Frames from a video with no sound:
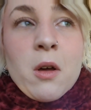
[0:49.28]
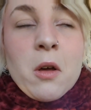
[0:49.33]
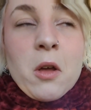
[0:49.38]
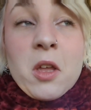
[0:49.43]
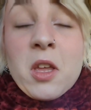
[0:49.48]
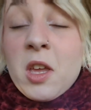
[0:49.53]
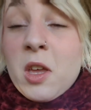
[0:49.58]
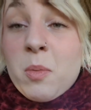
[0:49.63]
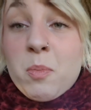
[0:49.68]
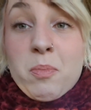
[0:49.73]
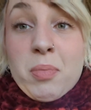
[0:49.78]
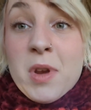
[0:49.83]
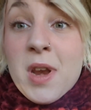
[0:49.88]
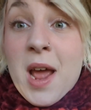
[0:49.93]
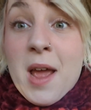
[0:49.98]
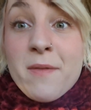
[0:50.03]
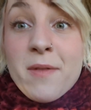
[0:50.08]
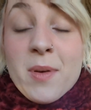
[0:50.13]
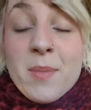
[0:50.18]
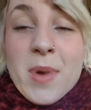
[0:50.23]
Ich, ich bin
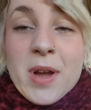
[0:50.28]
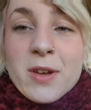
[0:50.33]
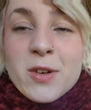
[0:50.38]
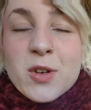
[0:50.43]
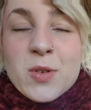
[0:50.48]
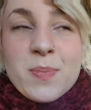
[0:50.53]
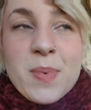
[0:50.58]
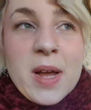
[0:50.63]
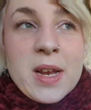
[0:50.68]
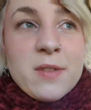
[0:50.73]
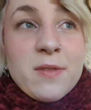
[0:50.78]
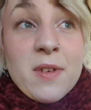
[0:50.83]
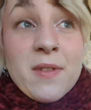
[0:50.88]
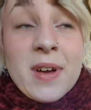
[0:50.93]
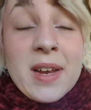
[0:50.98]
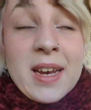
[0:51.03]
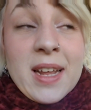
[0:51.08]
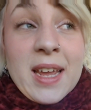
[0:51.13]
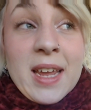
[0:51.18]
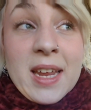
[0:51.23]
einfach mal gespannt. Wir
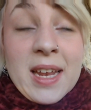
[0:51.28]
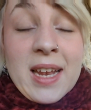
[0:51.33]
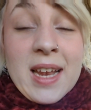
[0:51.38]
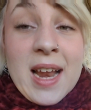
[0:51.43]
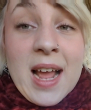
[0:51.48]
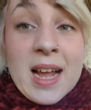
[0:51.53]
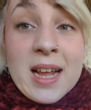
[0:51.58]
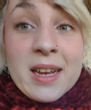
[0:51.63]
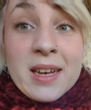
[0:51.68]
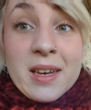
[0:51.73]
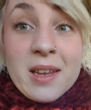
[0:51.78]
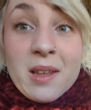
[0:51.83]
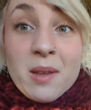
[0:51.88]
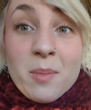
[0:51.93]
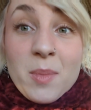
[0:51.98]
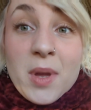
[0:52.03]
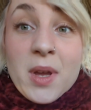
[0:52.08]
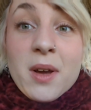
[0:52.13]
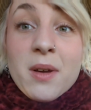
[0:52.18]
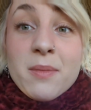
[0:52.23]
waren da echt lange nicht
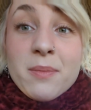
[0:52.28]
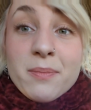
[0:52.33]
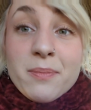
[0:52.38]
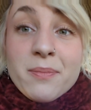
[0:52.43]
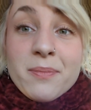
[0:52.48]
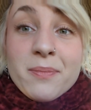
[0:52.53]
mehr.